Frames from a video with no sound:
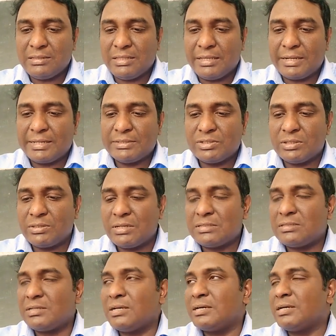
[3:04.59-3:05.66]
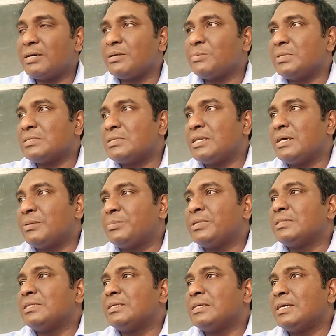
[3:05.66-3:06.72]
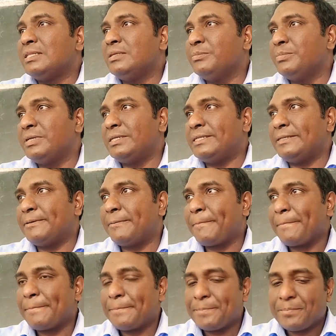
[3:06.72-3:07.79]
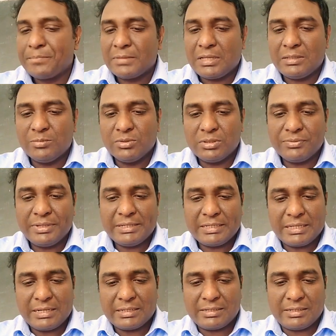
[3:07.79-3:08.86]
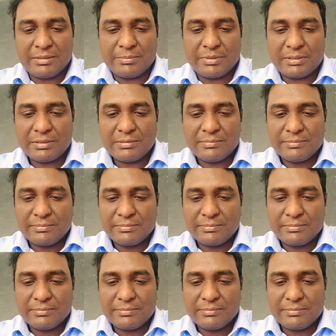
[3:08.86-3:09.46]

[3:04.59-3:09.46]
దీర్ఘ చతురస్రాకారం మచ్చలు ఏర్పడతాయి అది ఇంపార్టెంట్ అది ముఖ్యమైన క్యారెక్టర్ అనమాట